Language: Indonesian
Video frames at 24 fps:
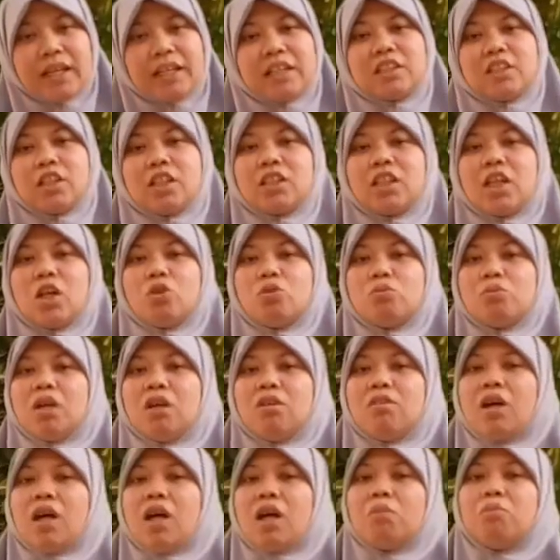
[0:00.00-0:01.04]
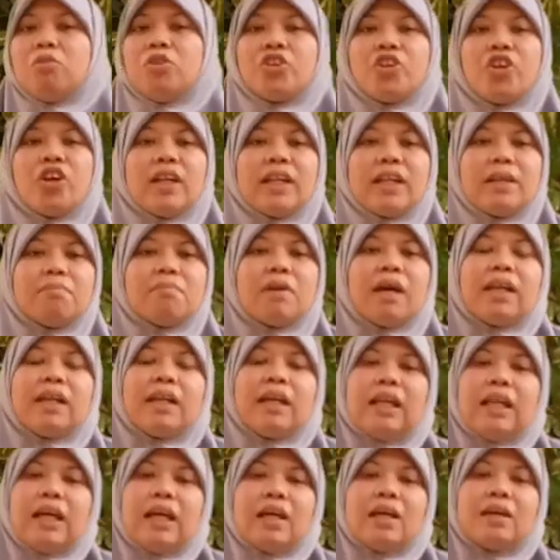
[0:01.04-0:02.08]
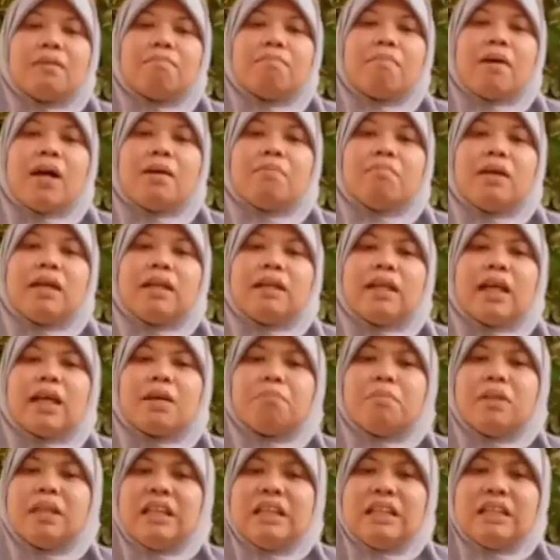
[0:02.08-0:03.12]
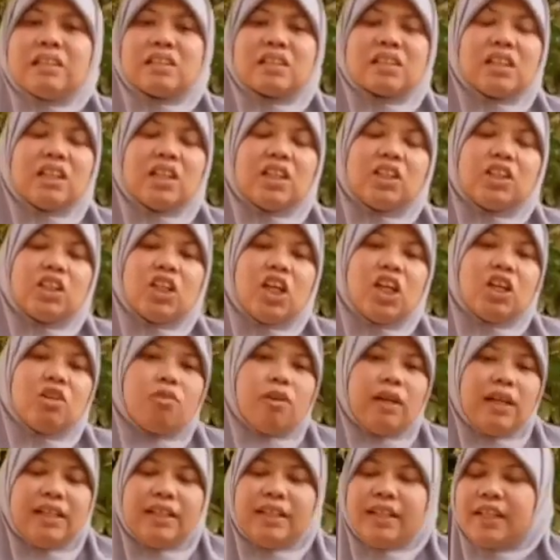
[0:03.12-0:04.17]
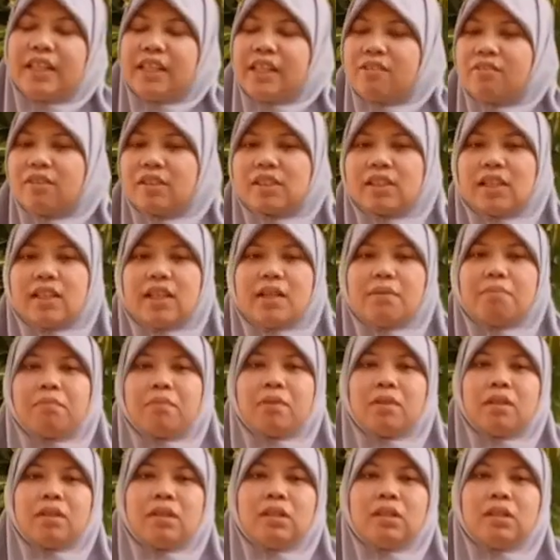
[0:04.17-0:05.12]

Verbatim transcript: kita tahu bahwa Abu Talib adalah paman Nabi Shallallahu Alaihi Wasallam.